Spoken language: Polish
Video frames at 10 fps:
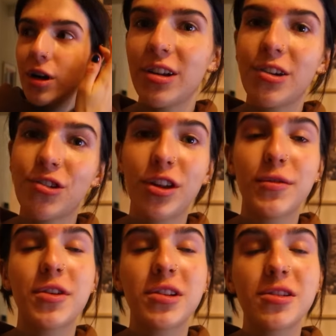Jeżeli jeszcze
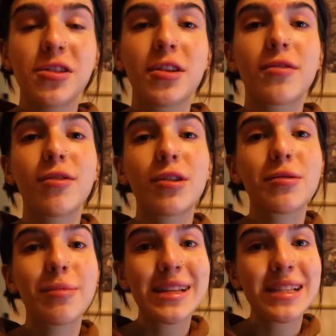nie widzieliście
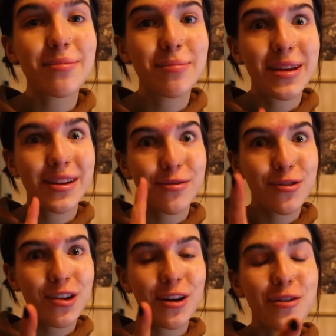vlogmasa
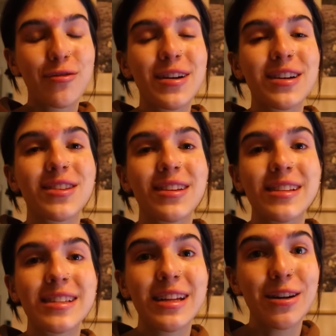pierwszego właśnie
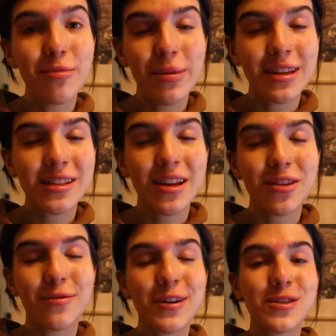z tego miejsca,
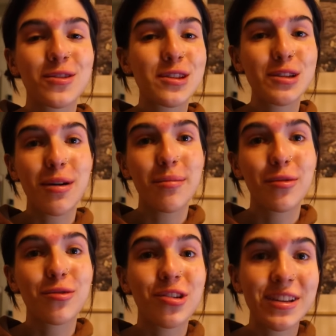to Was odsyłam,
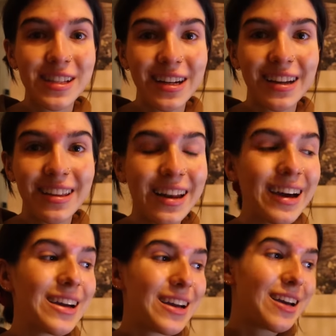bo już jest na kanale.
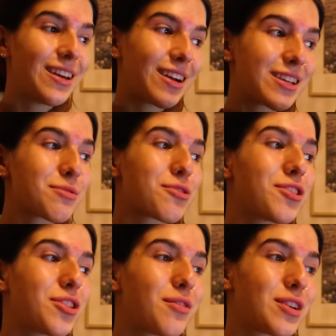Jak
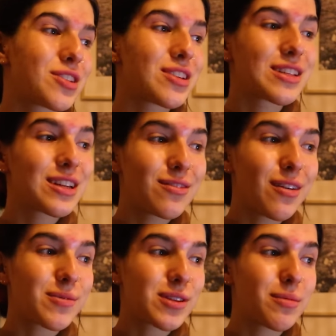słyszycie, właśnie
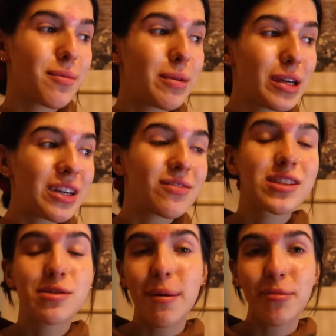zgrywam sobie pliki,
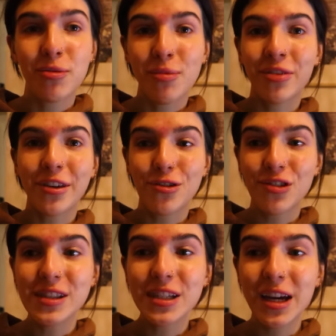wysyłam do
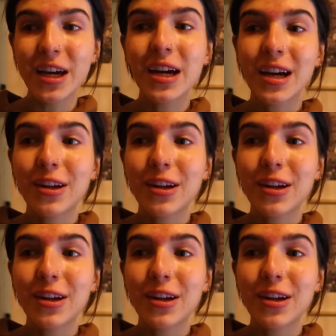montażystki.